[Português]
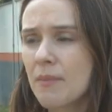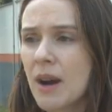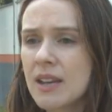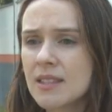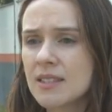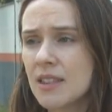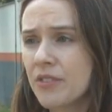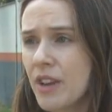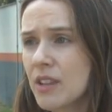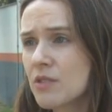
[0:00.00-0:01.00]
Mas, assim,
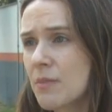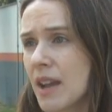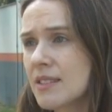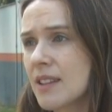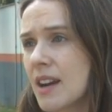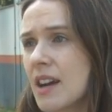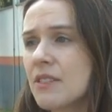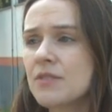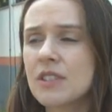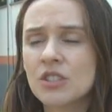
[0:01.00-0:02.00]
efeitos mais
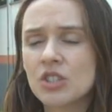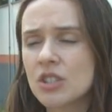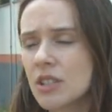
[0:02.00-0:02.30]
graves a gente